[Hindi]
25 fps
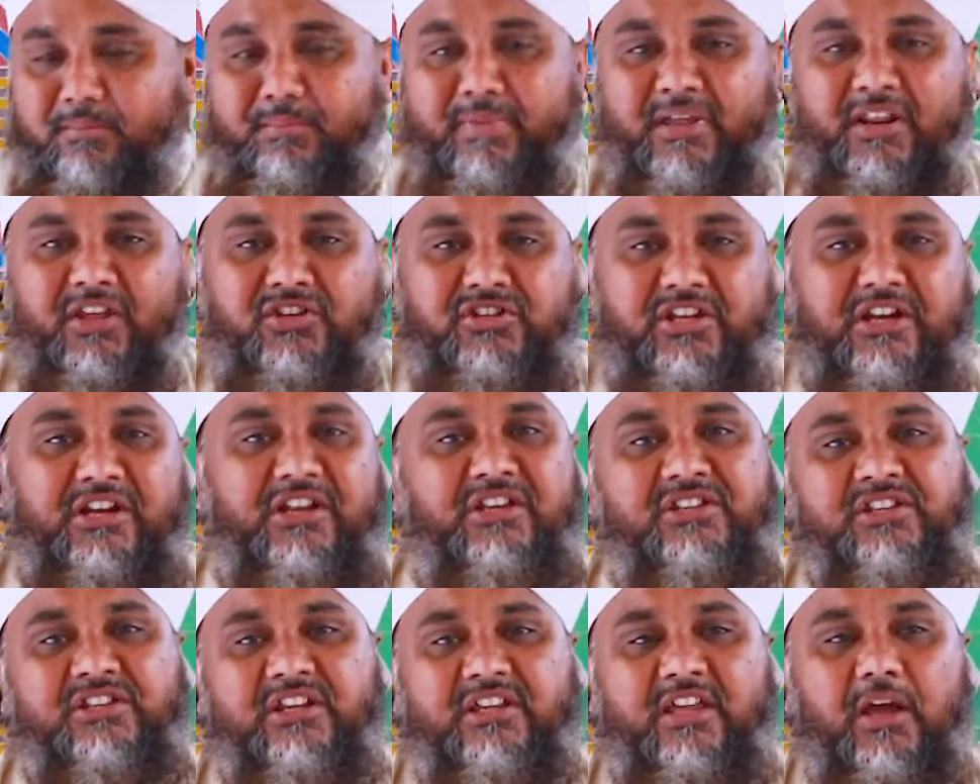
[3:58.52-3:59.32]
मेरे
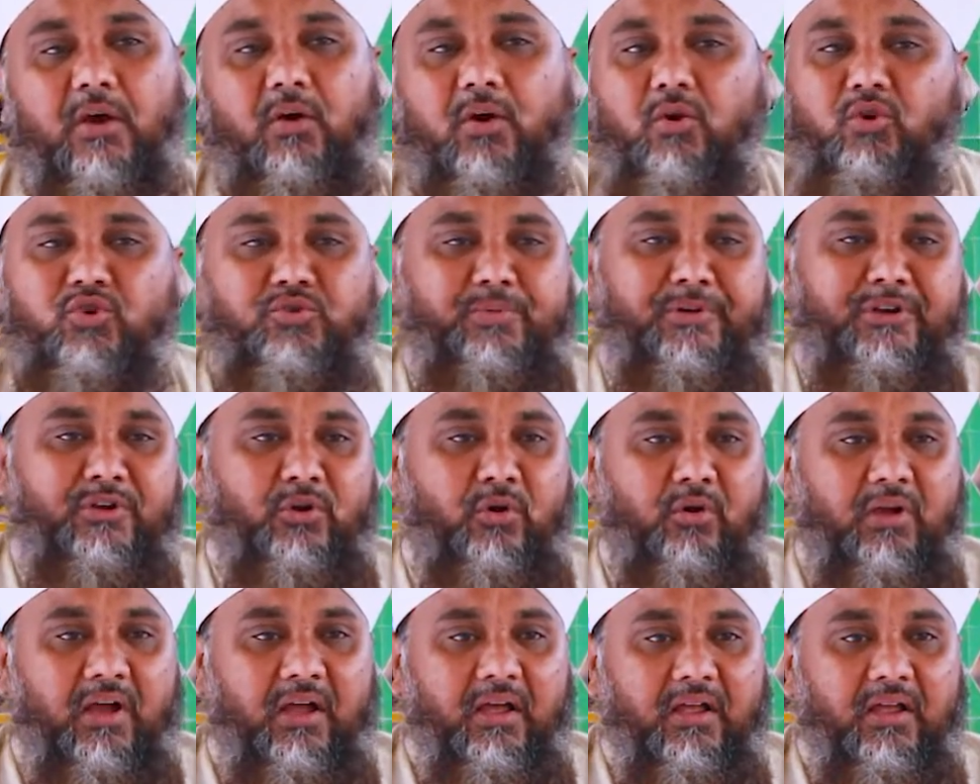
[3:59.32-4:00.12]
जलने से क्या होगा कुछ भी नहीं
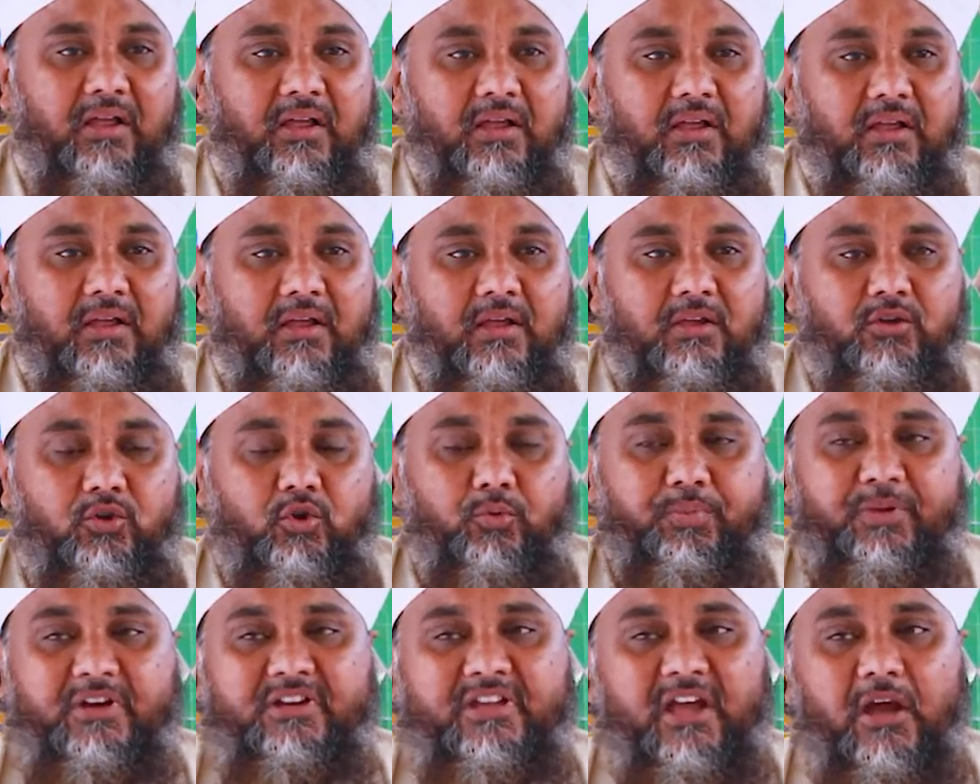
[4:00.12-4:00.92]
होगा
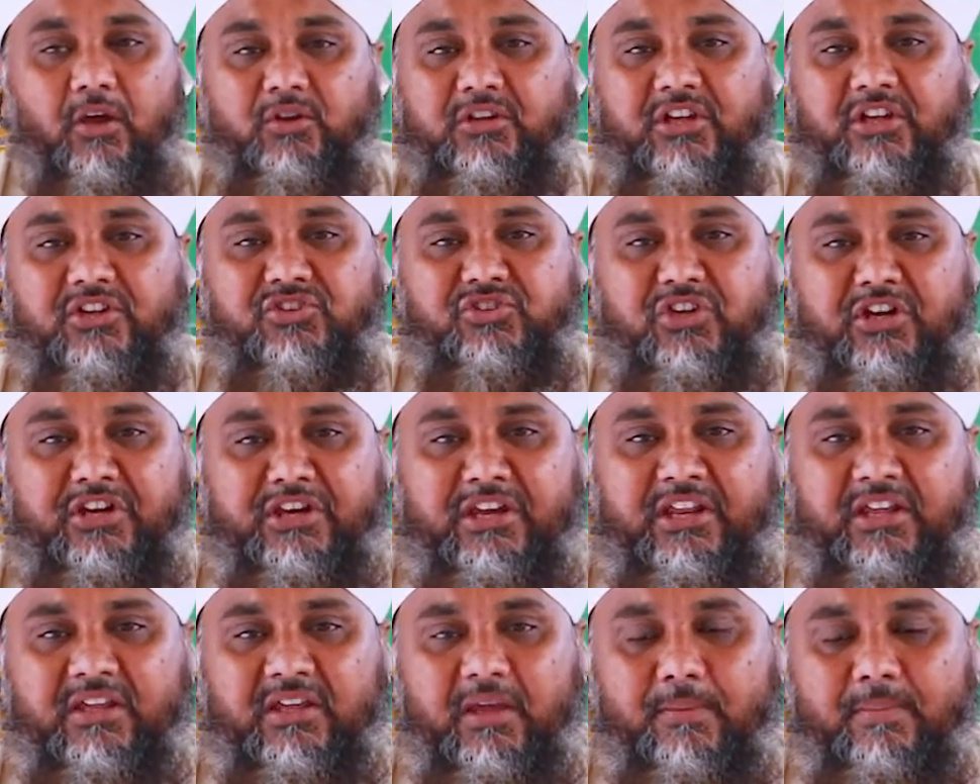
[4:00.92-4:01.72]
तो फिर क्या होता है
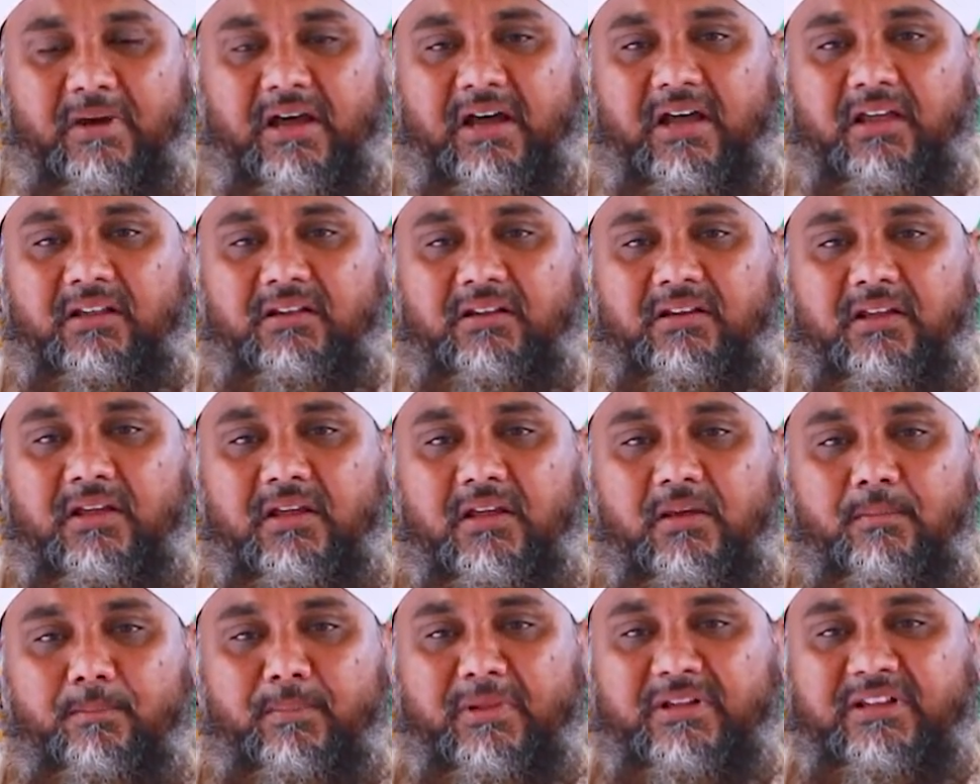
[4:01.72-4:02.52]
जलने के बाद
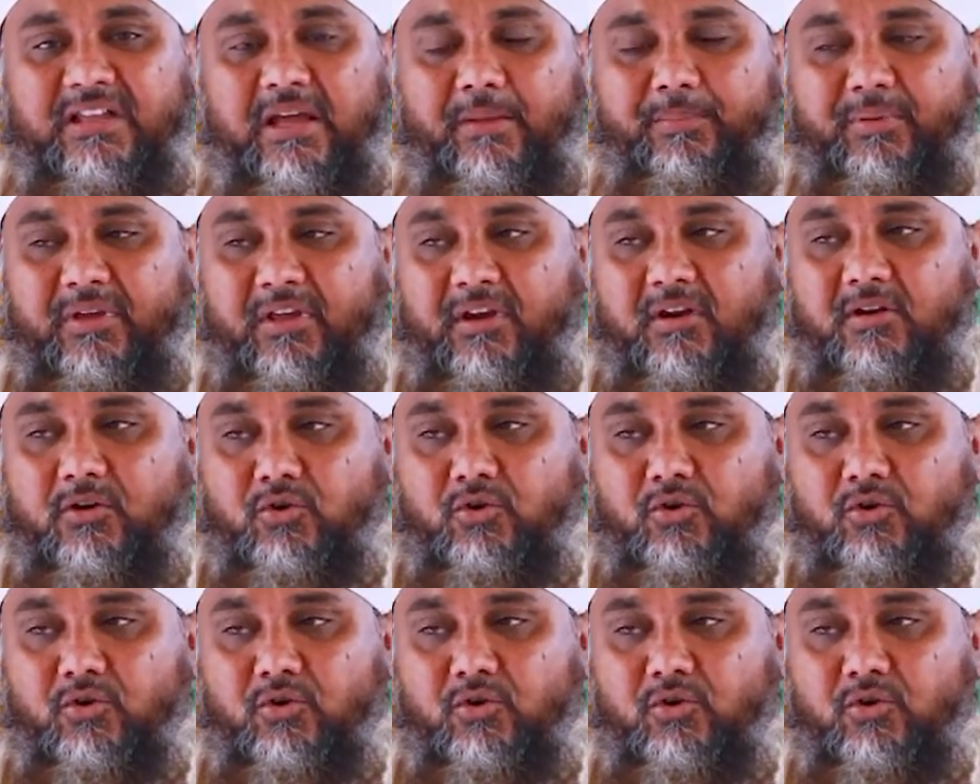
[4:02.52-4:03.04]
बंदा फिर